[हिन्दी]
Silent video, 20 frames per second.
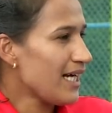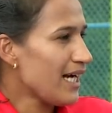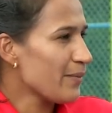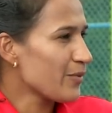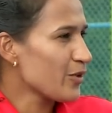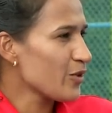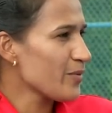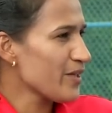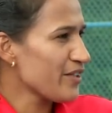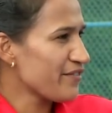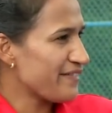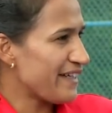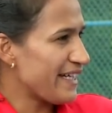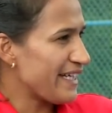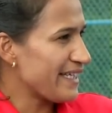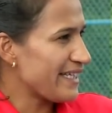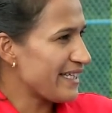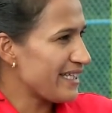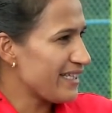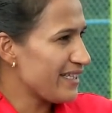आपको मैंने
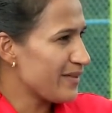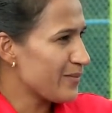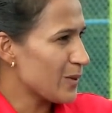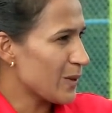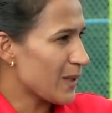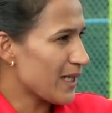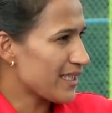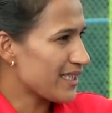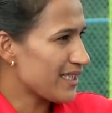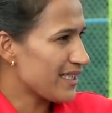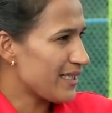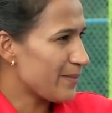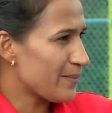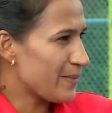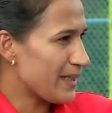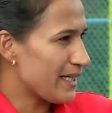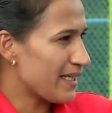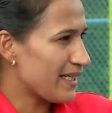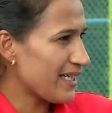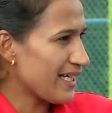फ़ाइन के लिए बोला था आप
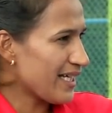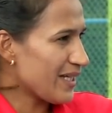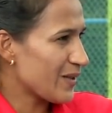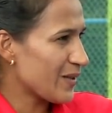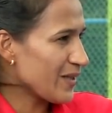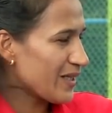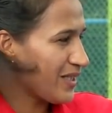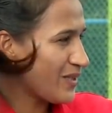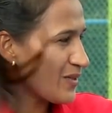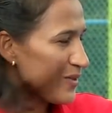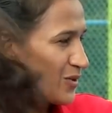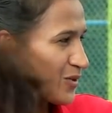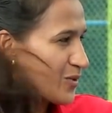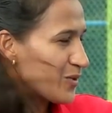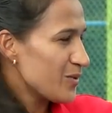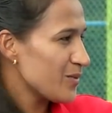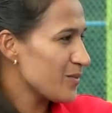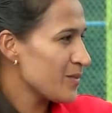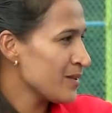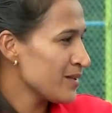लेके आए कि नहीं सो
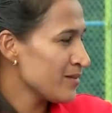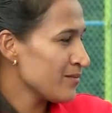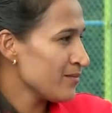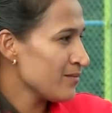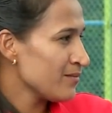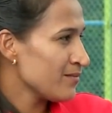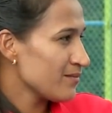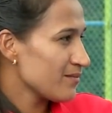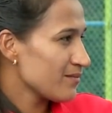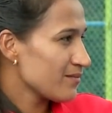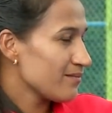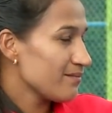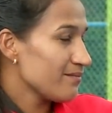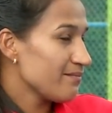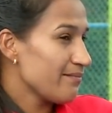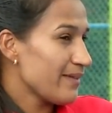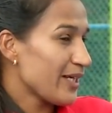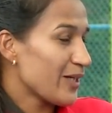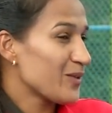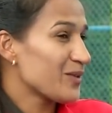
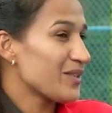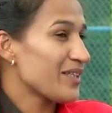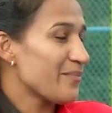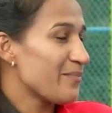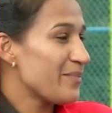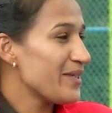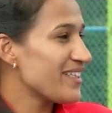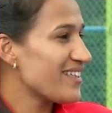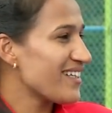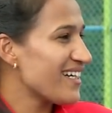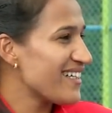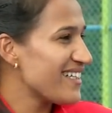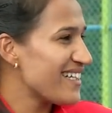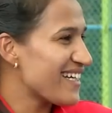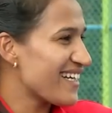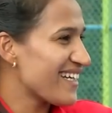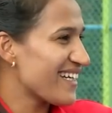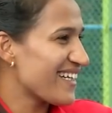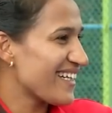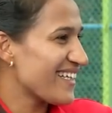मेरे को तब भी इतना
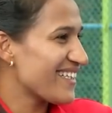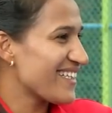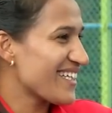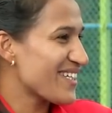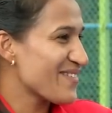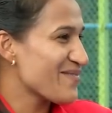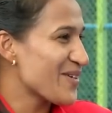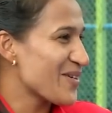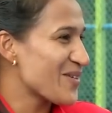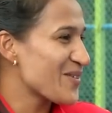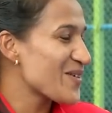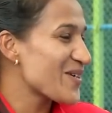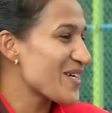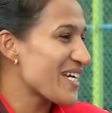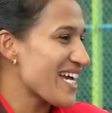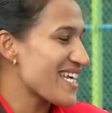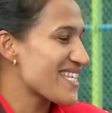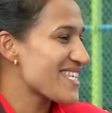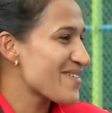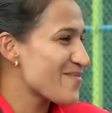डर लग रहा था कि मैं उनको
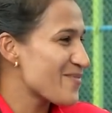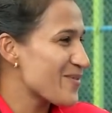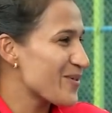कैसे